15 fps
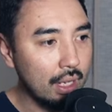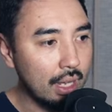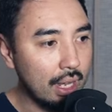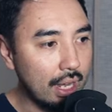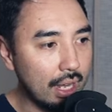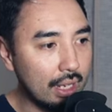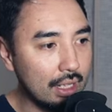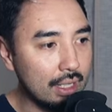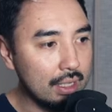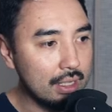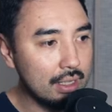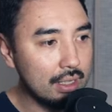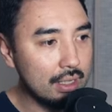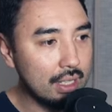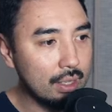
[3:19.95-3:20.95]
é, R
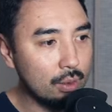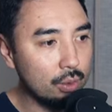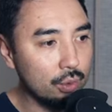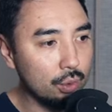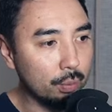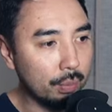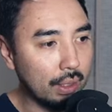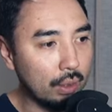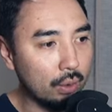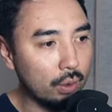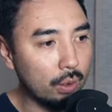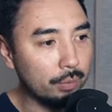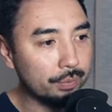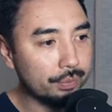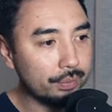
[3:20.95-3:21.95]
dupla
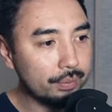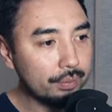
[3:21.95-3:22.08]
O,